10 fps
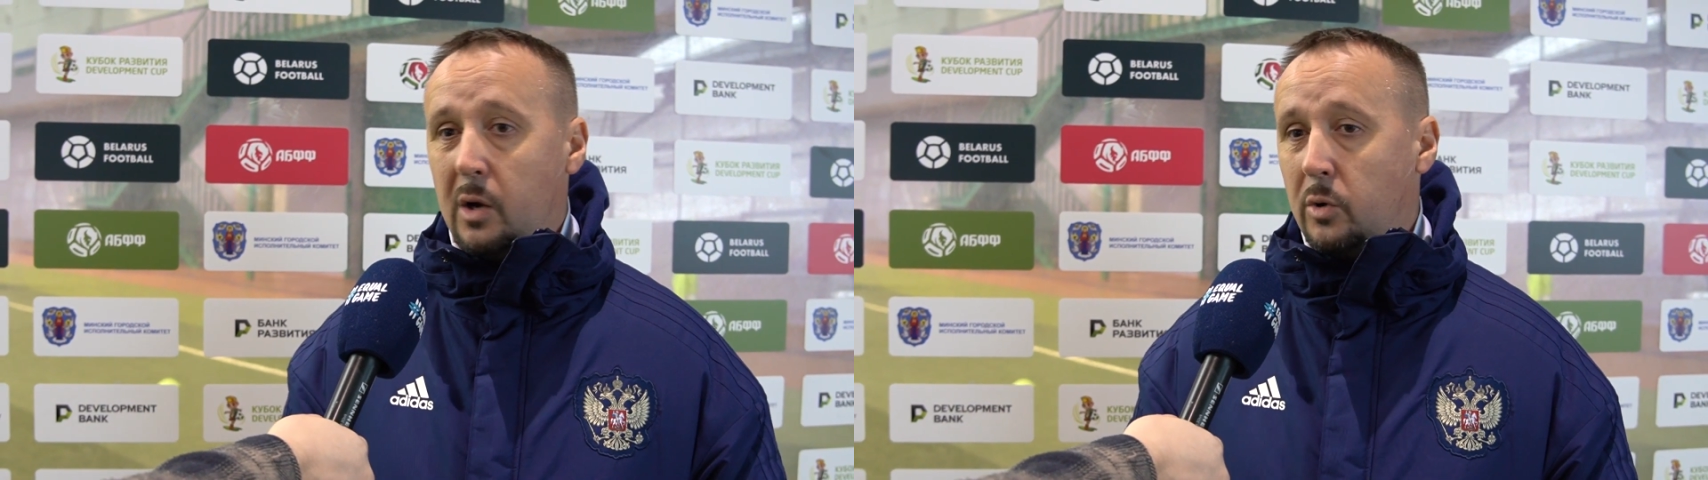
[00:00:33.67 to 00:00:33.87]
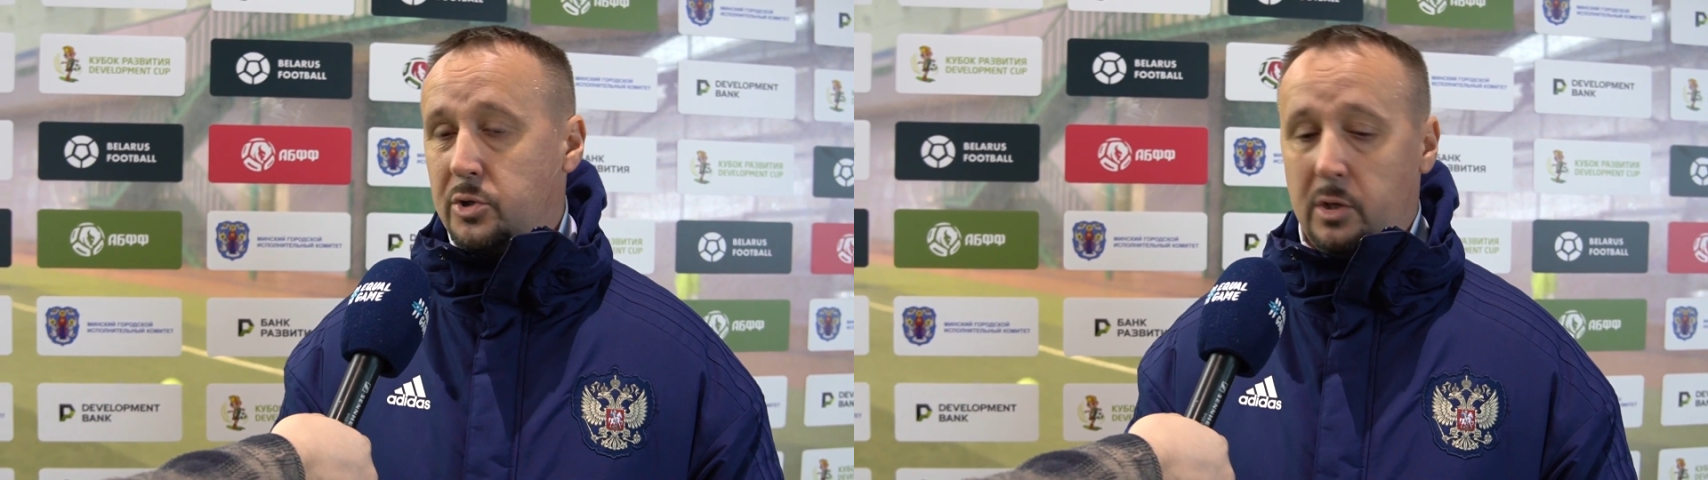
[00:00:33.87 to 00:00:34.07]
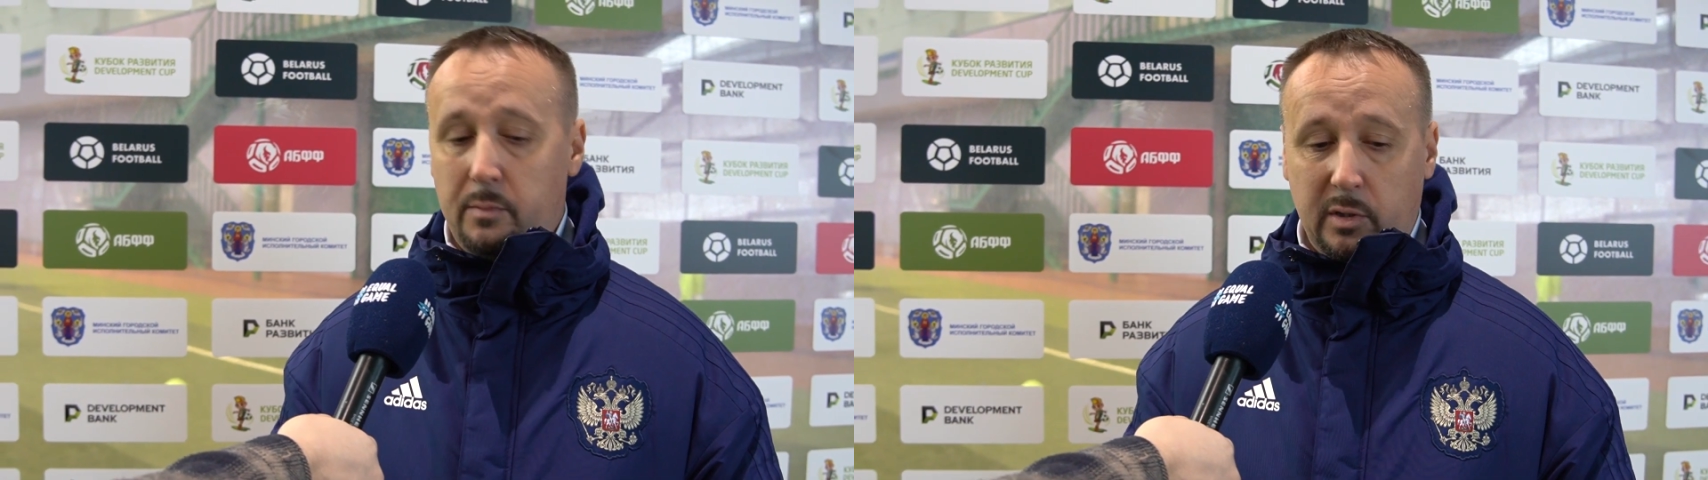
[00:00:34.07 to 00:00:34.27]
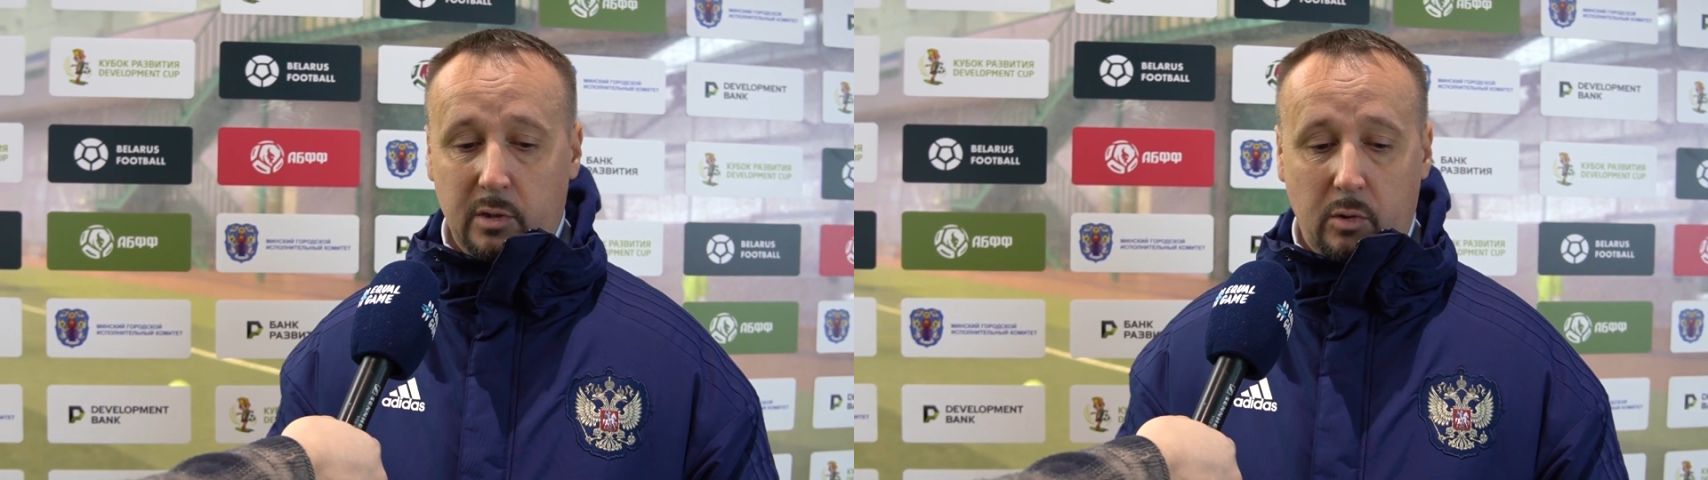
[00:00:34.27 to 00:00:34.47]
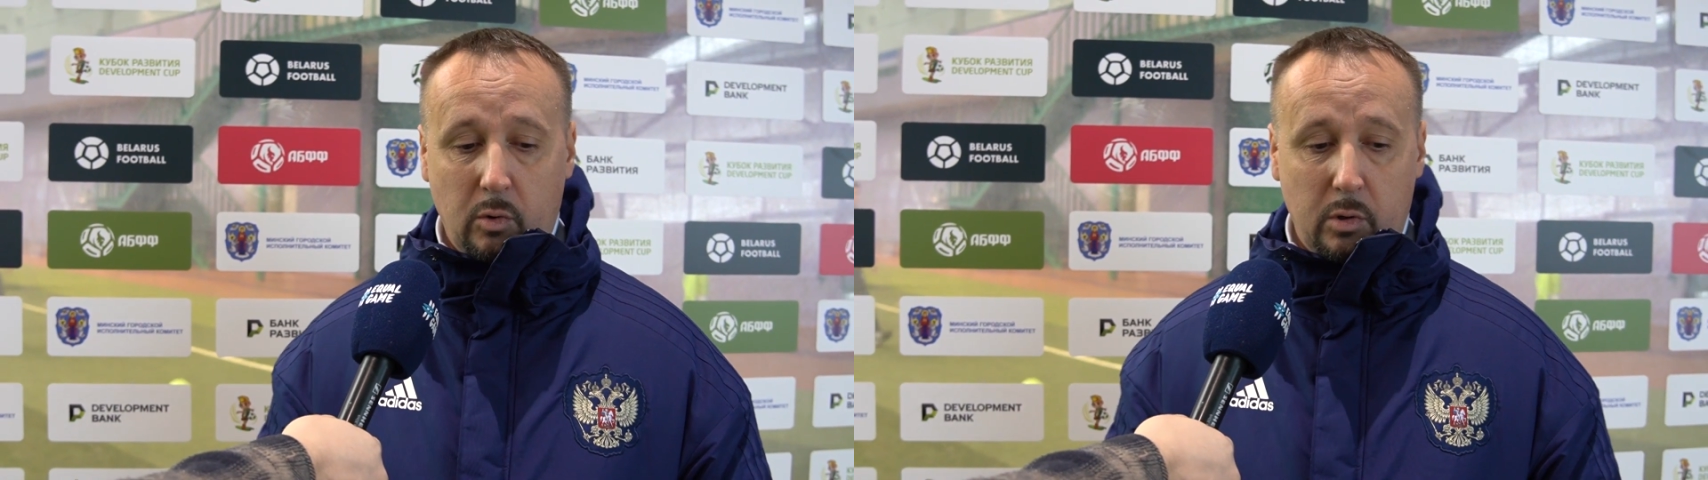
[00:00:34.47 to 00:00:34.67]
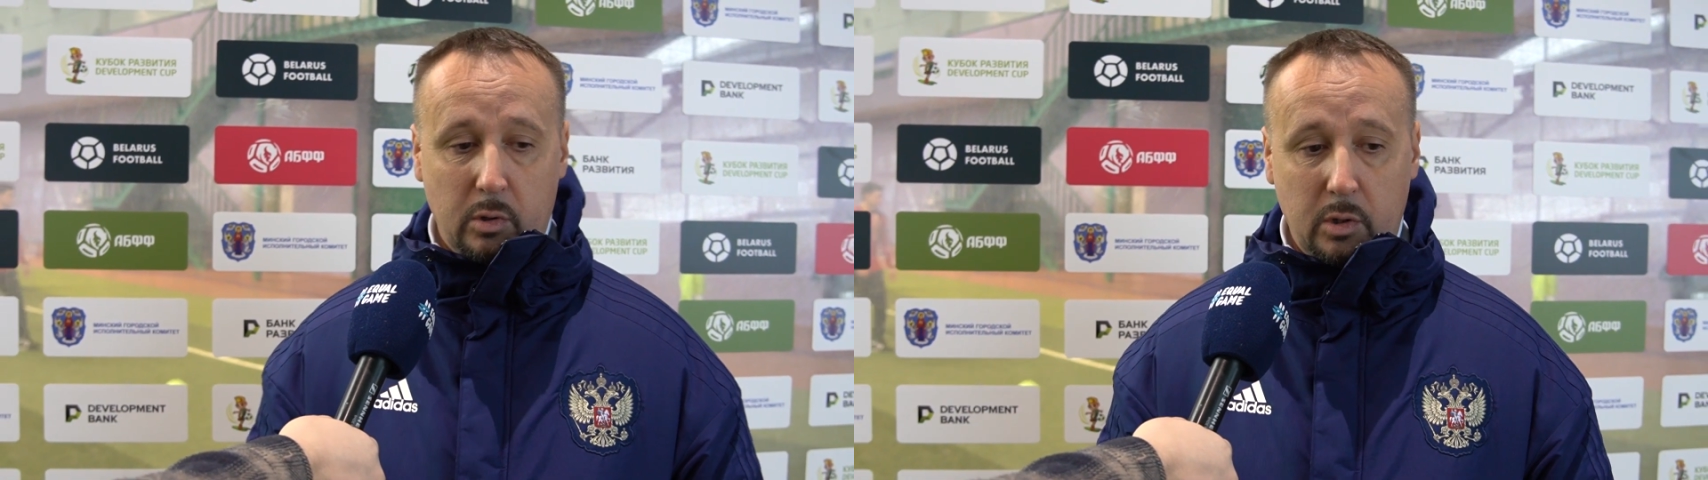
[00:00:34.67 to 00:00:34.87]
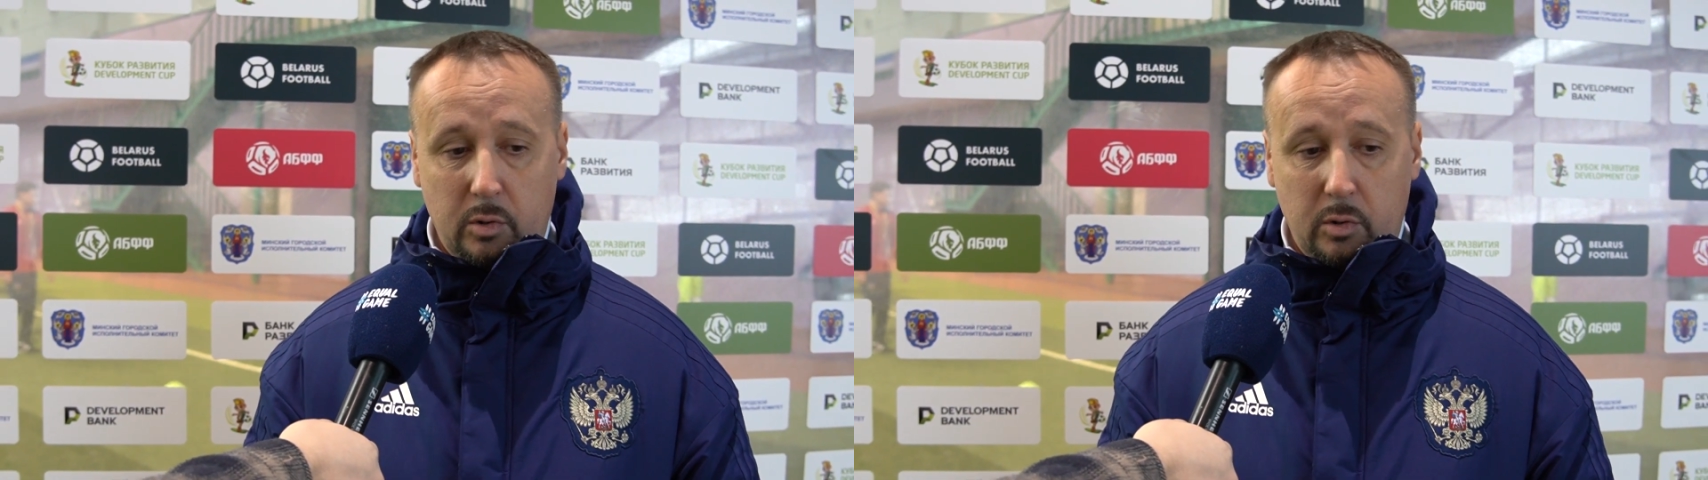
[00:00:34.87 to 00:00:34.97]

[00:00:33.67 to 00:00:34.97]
очень обидный гол,